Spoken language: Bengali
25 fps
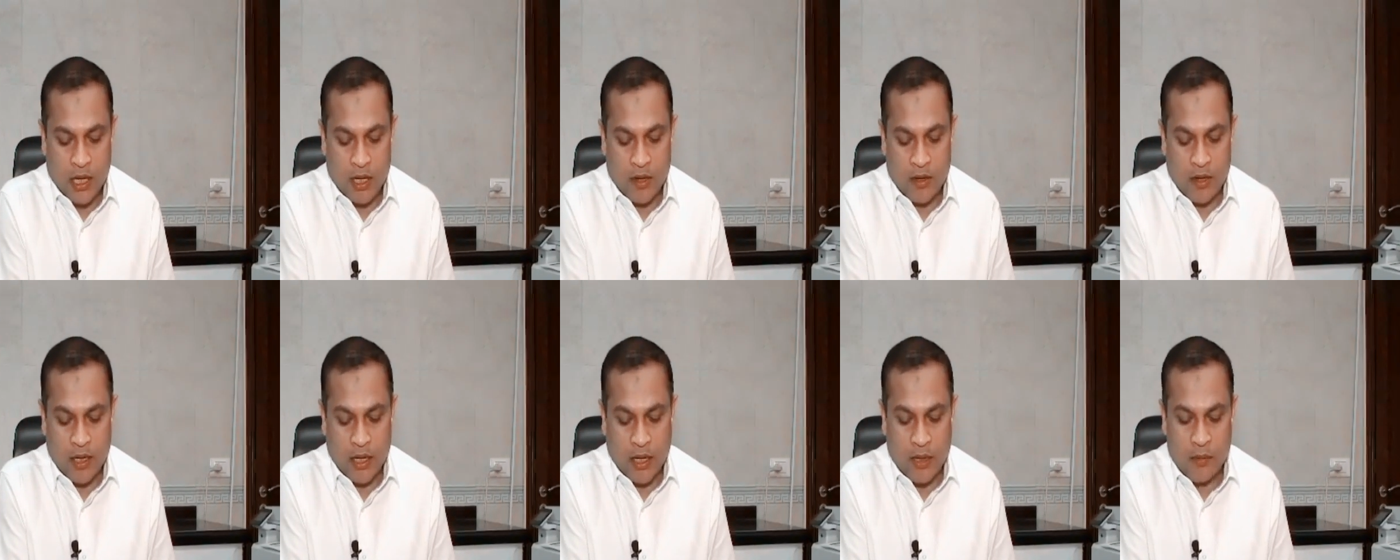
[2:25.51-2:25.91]

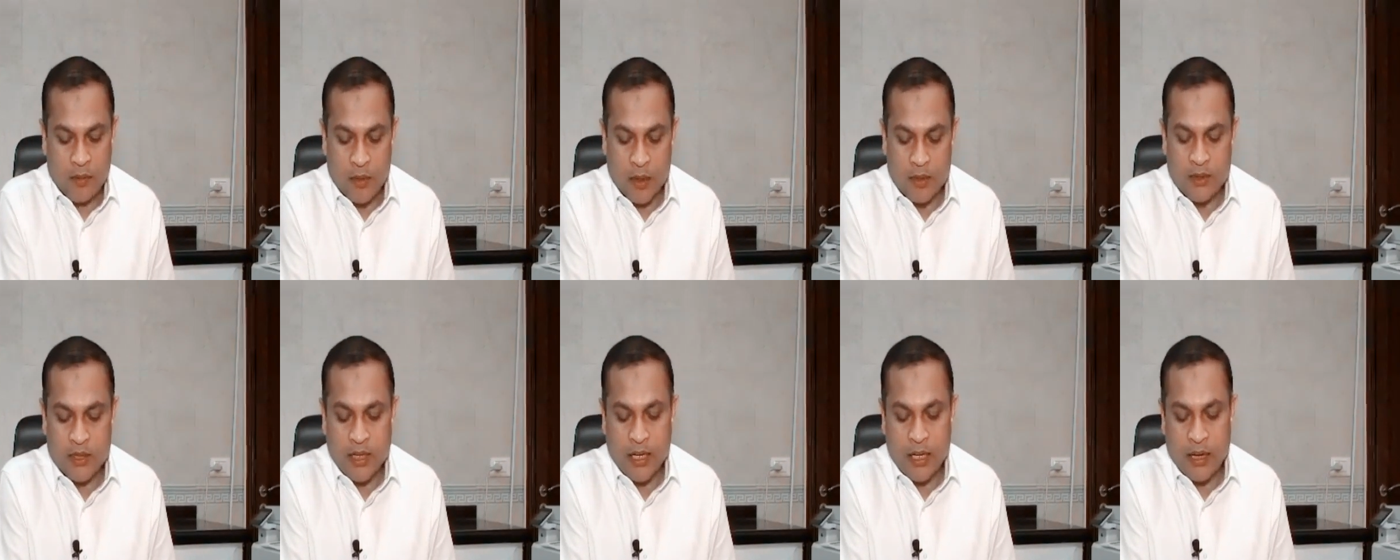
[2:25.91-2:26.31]
কারণ
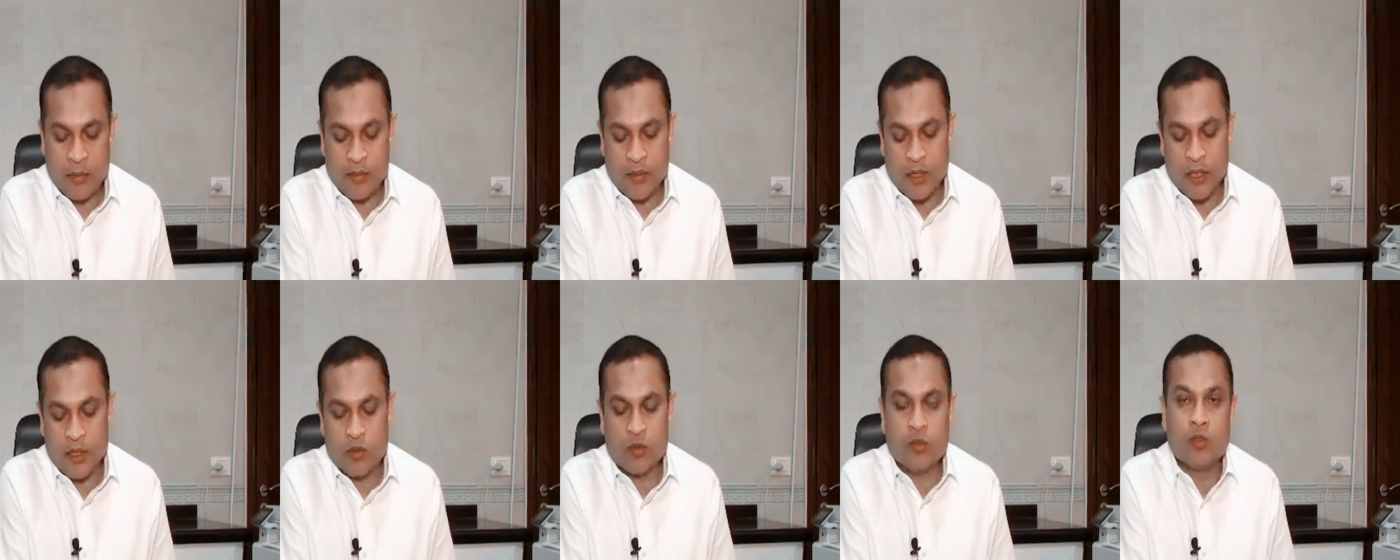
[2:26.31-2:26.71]
আমরা চাই
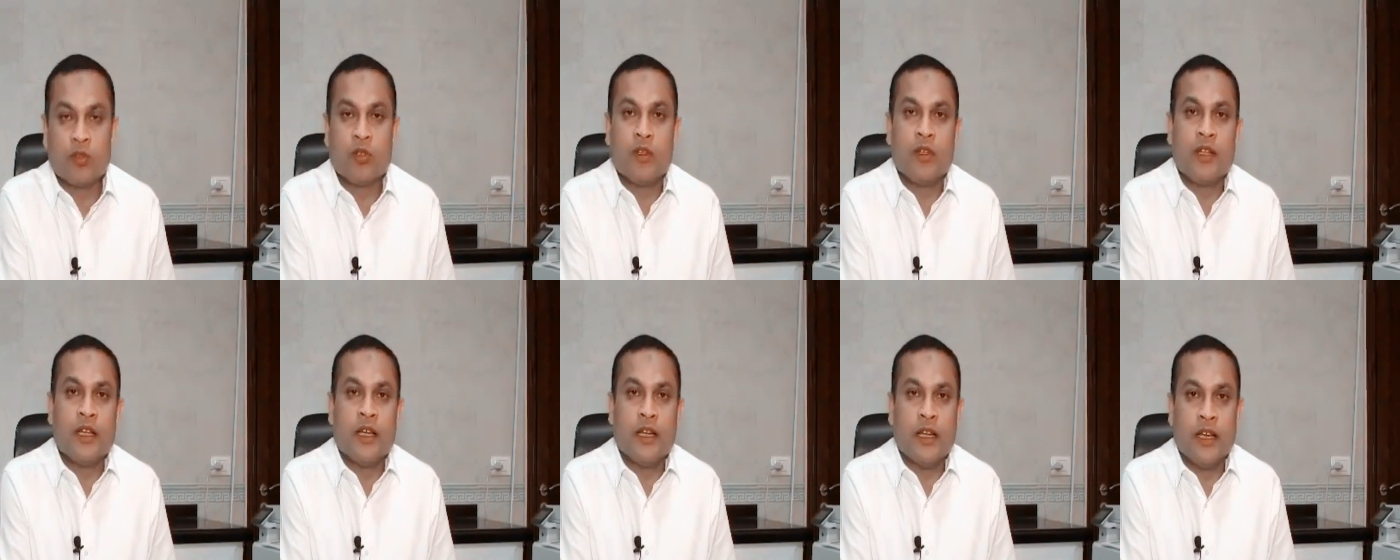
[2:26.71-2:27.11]
আপনারা
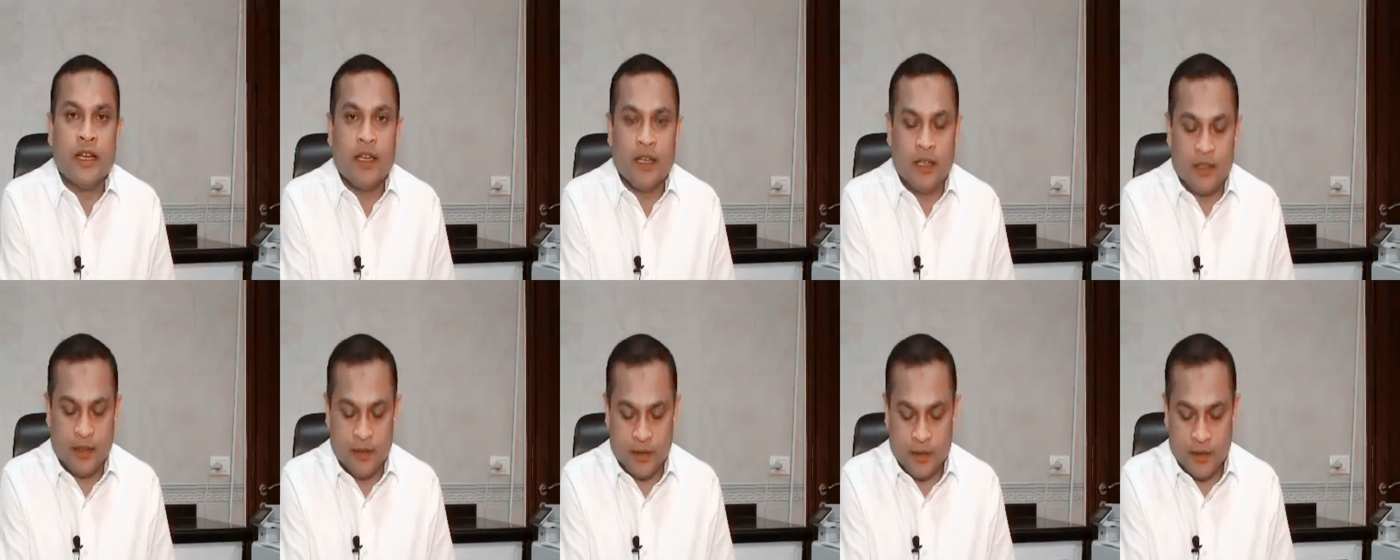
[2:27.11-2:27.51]
দ্রুত
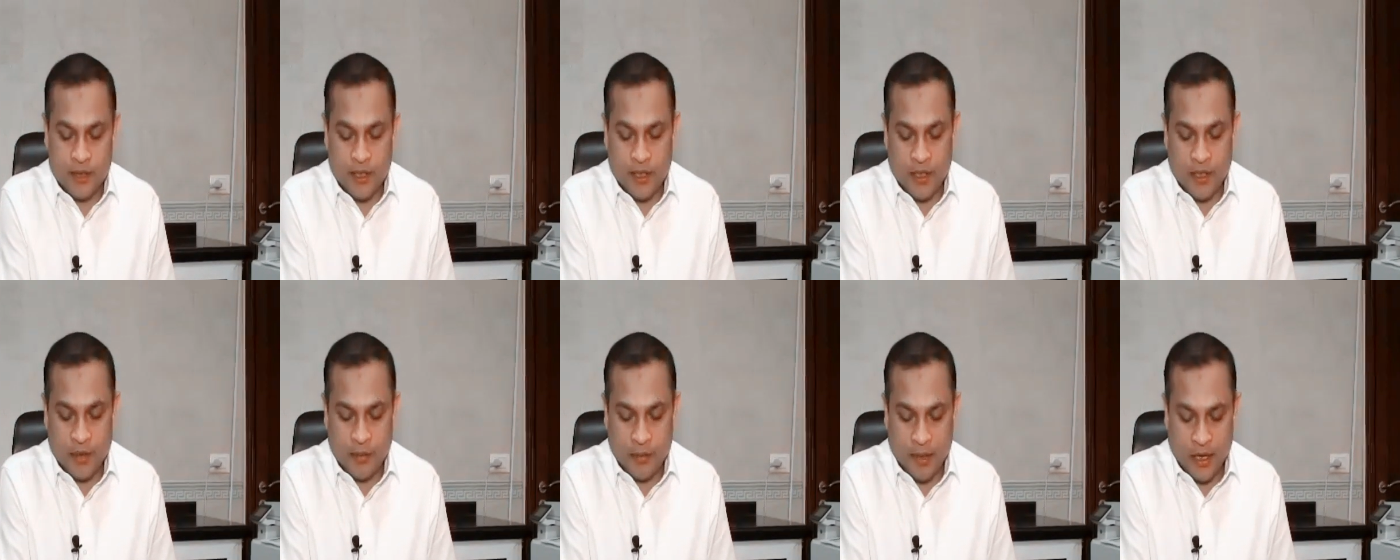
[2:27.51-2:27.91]

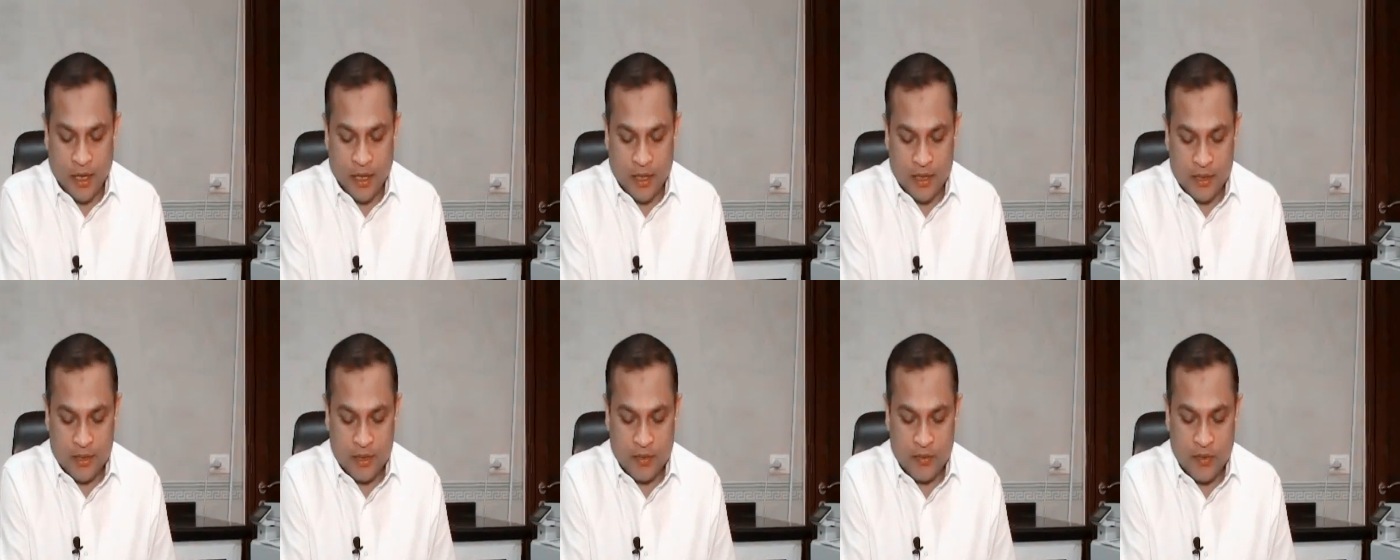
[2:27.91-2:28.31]

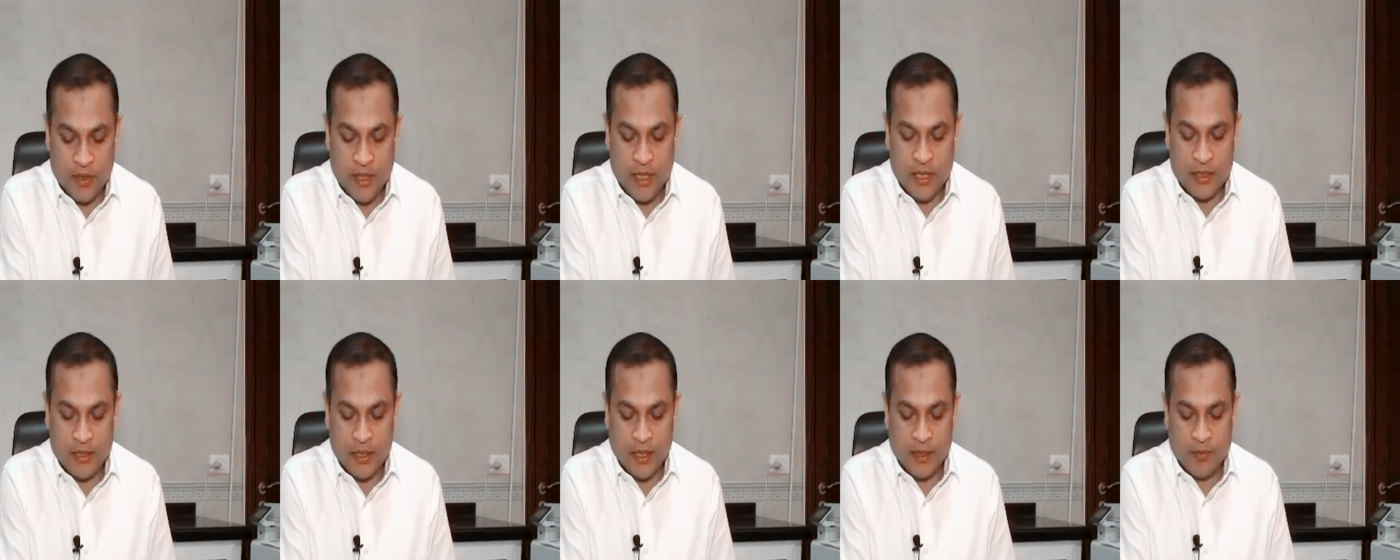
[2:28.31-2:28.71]
বাংলাদেশে
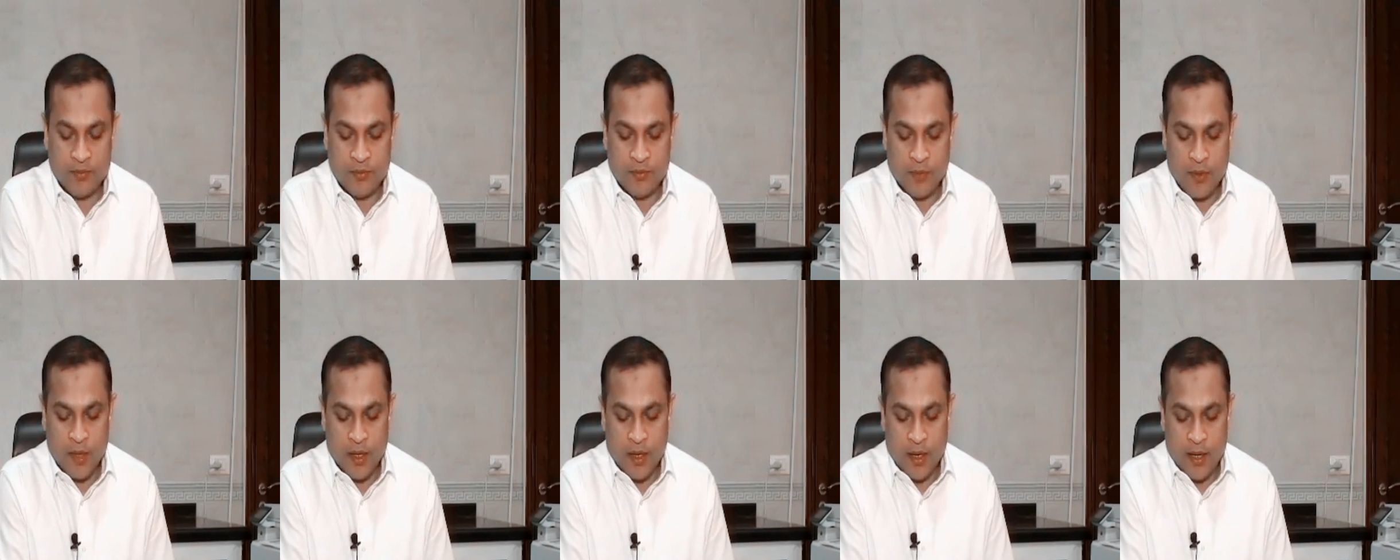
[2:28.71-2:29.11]
ফিরে যান
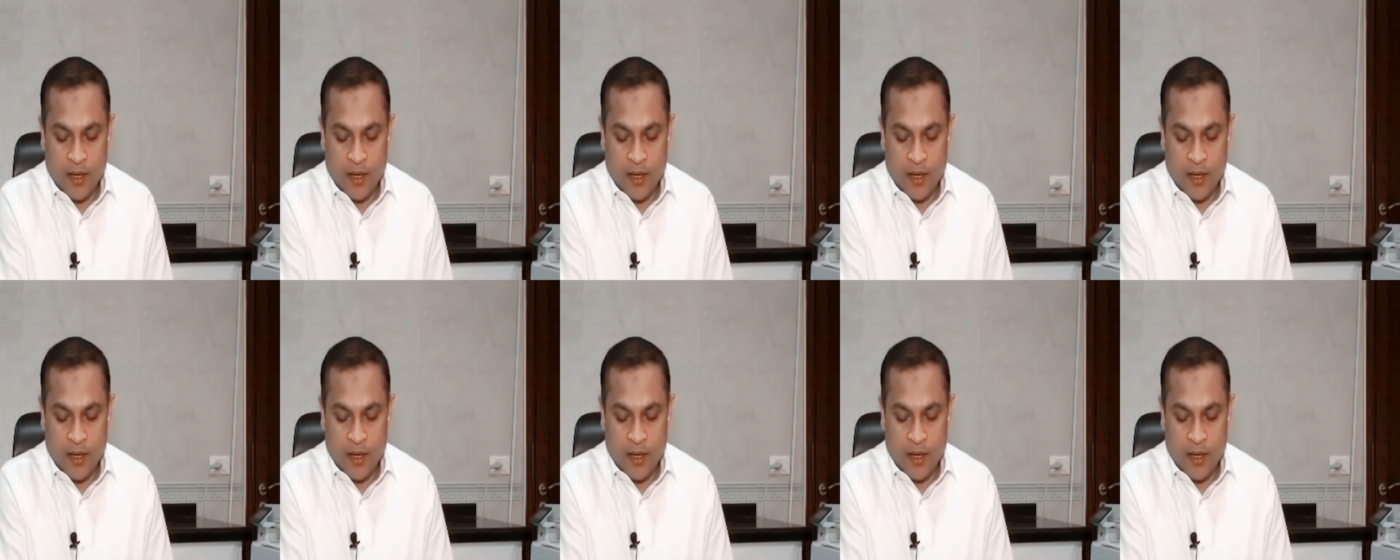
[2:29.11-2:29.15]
